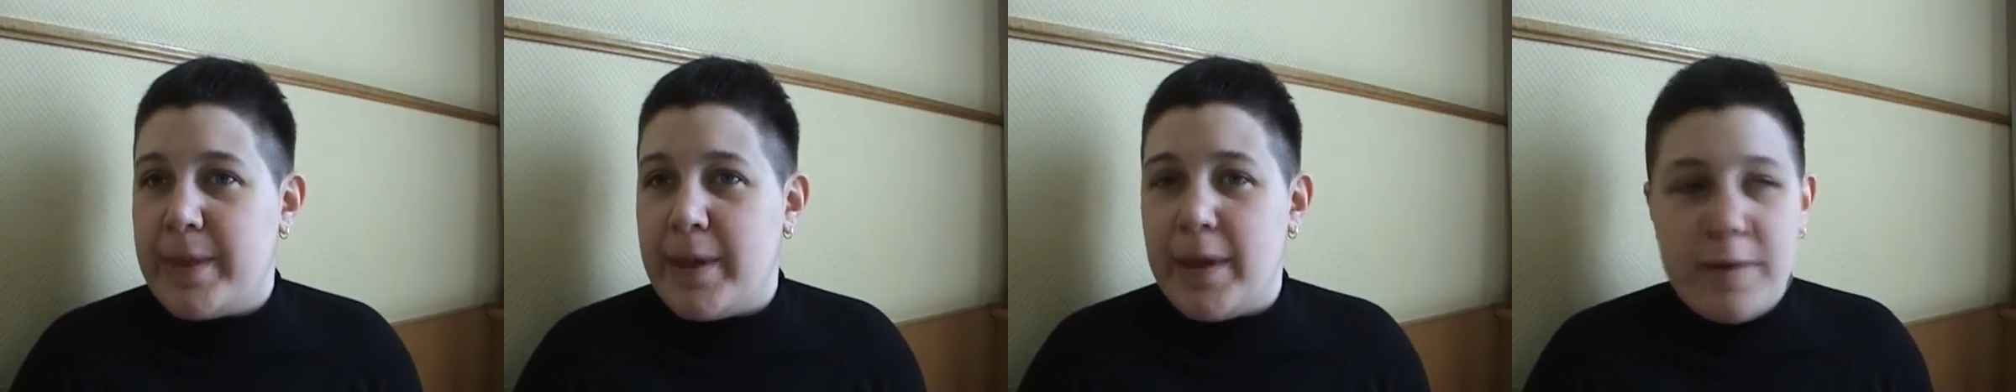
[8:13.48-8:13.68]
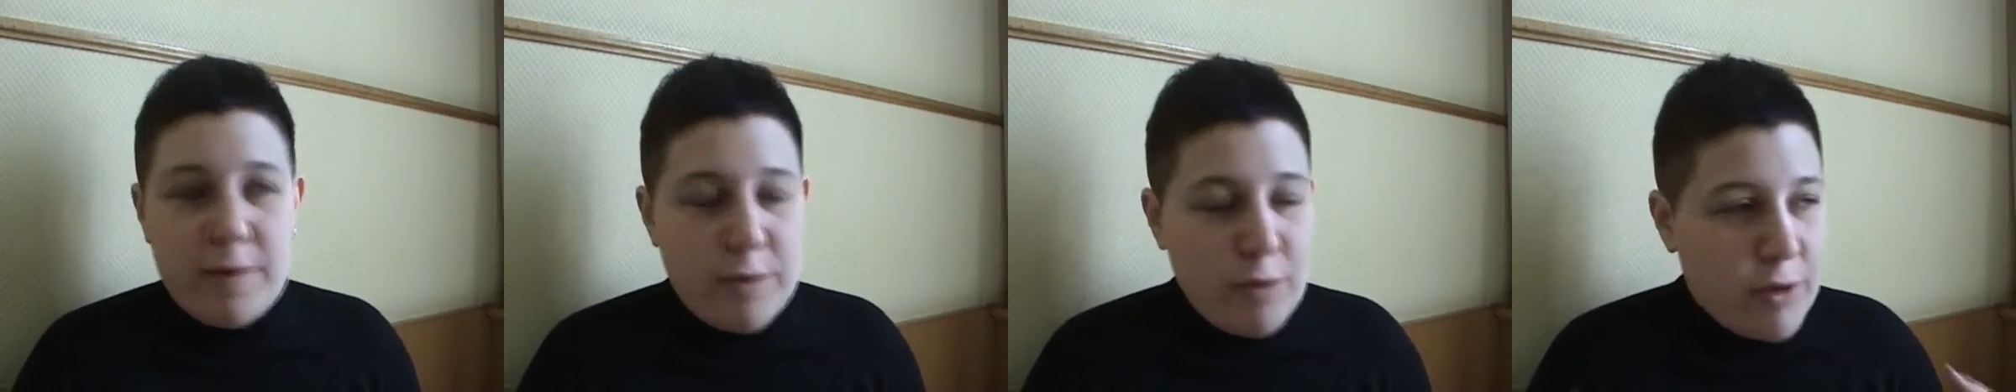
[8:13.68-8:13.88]

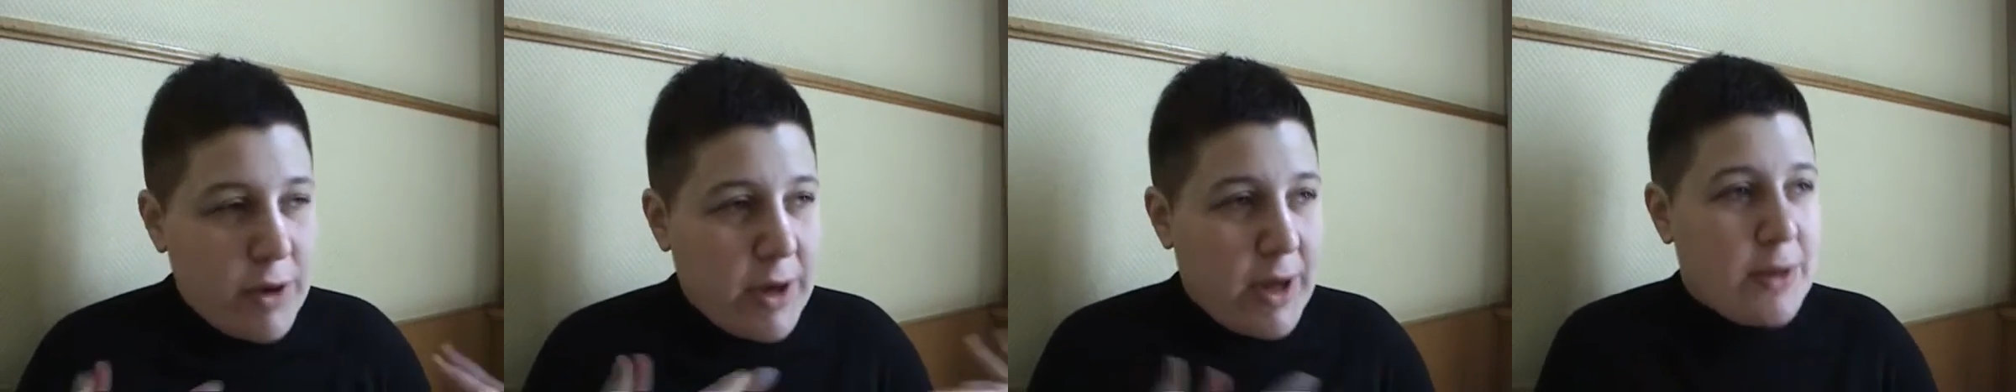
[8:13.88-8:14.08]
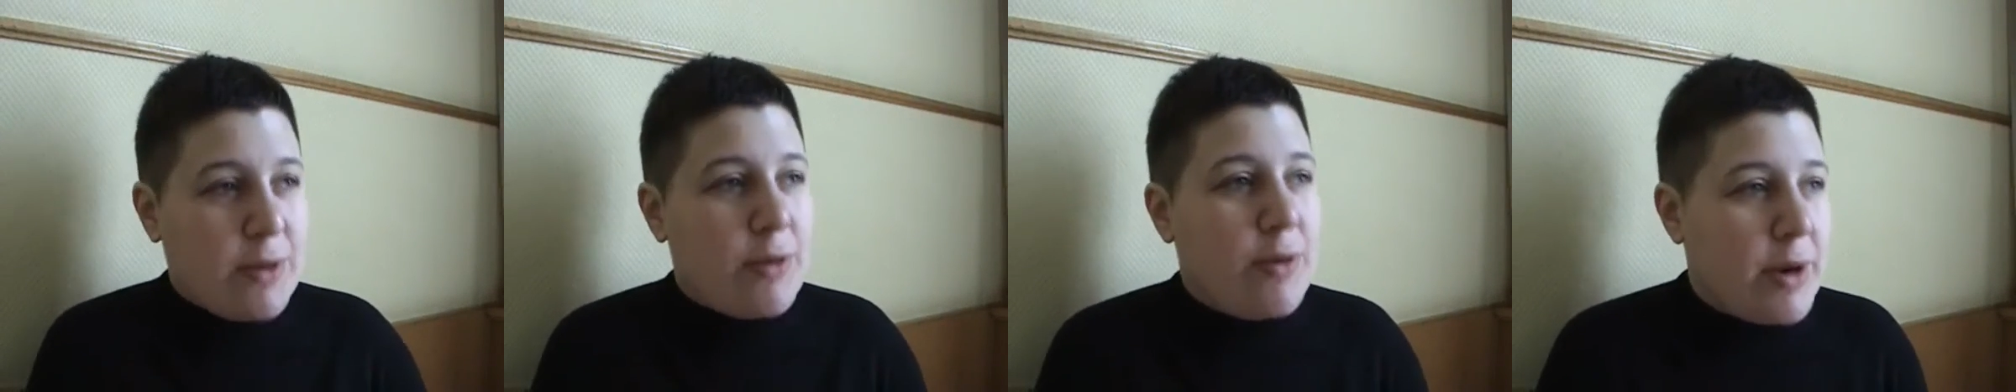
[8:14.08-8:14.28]
Есть
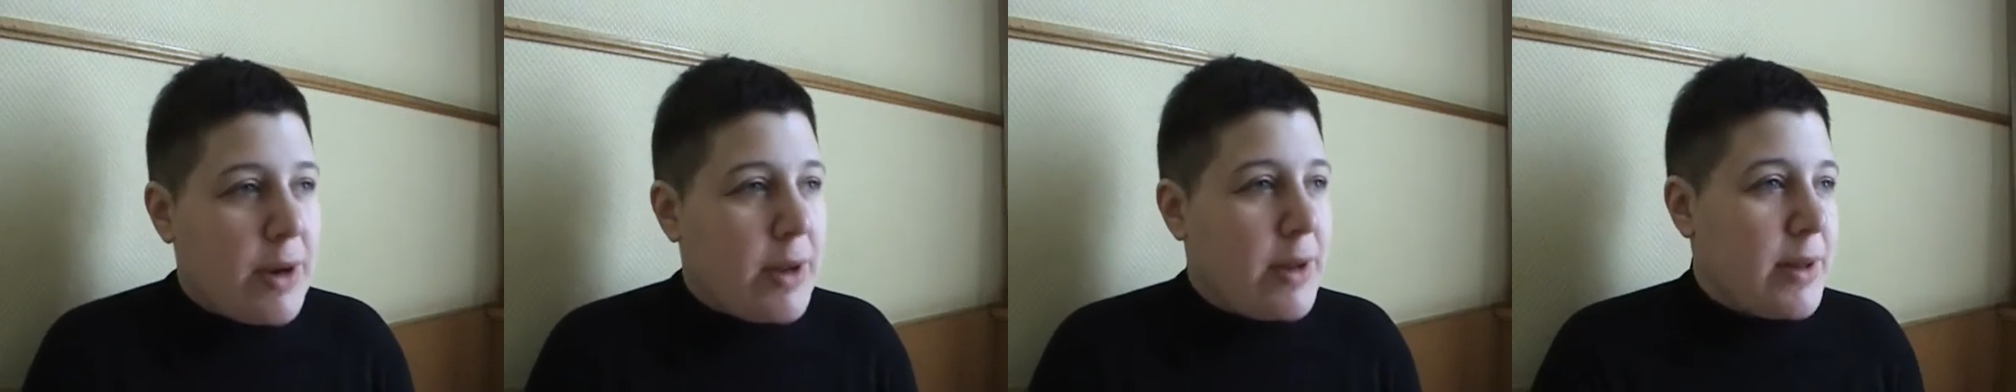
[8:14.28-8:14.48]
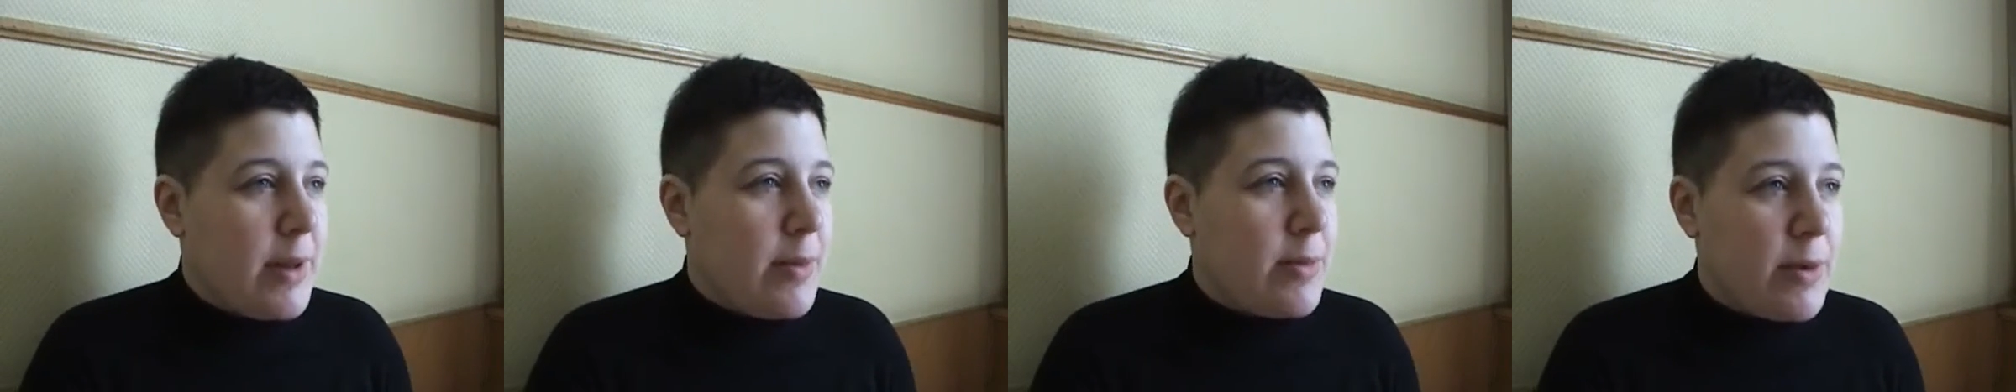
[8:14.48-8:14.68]
люди,
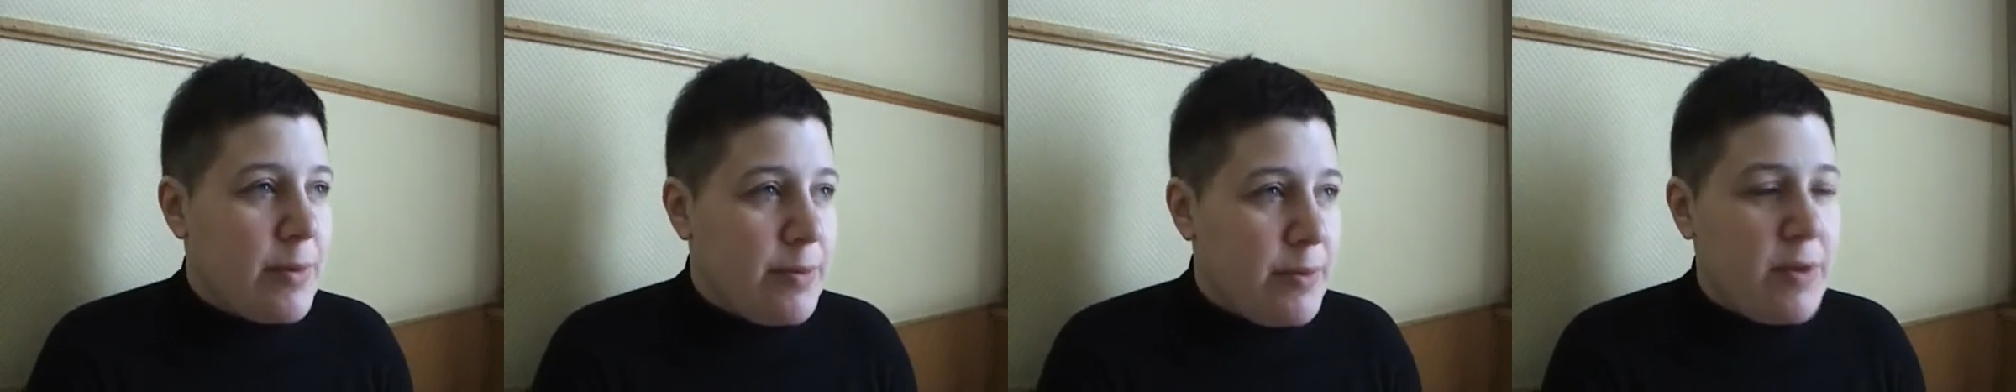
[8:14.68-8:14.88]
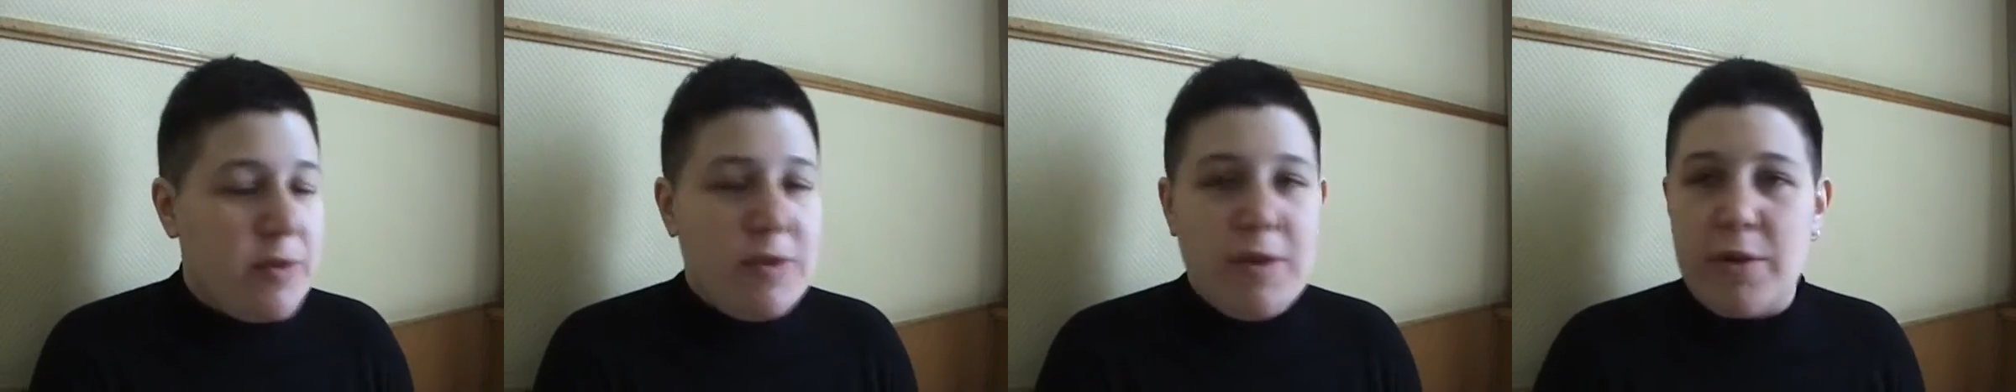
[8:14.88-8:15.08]
которые там
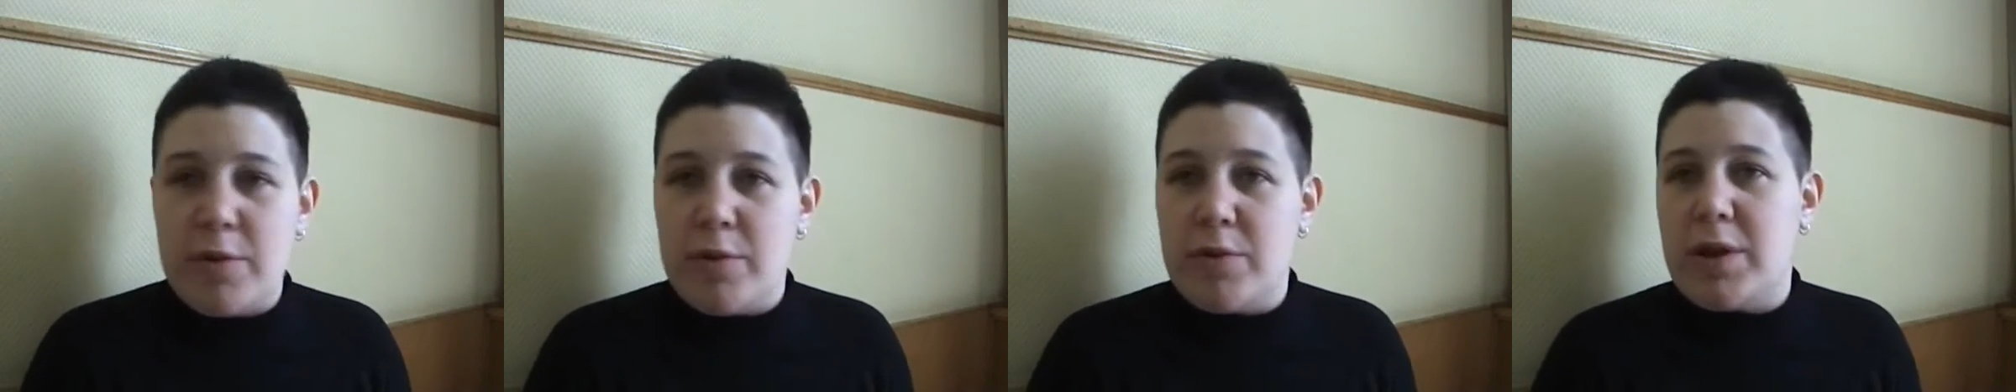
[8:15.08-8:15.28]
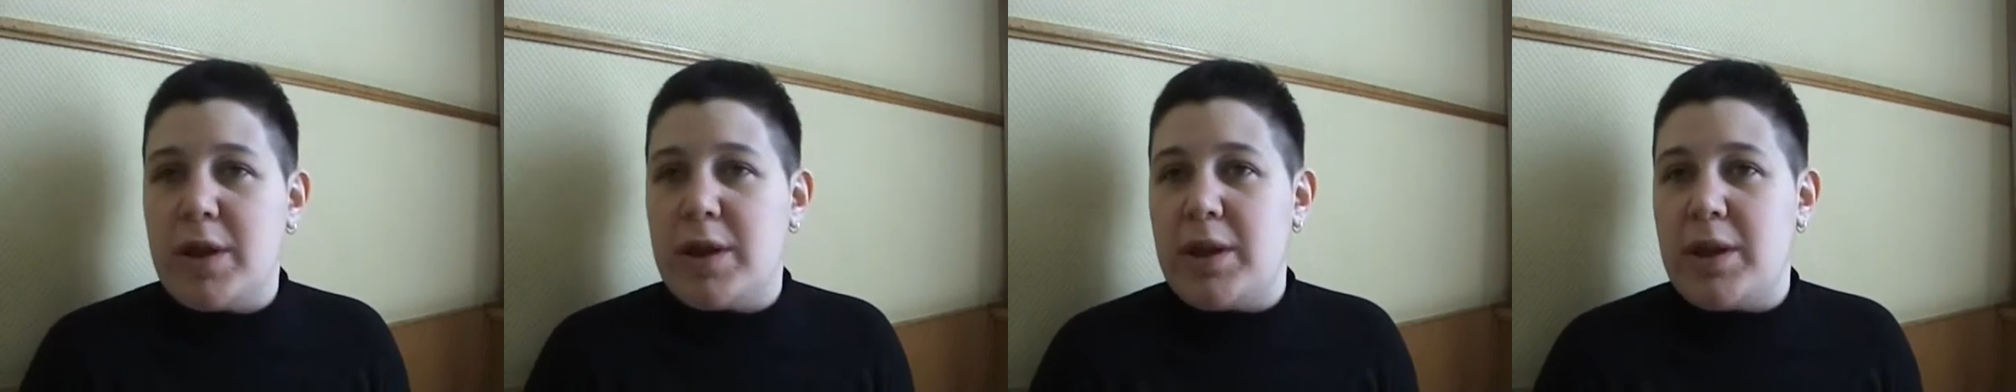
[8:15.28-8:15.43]
компенсируют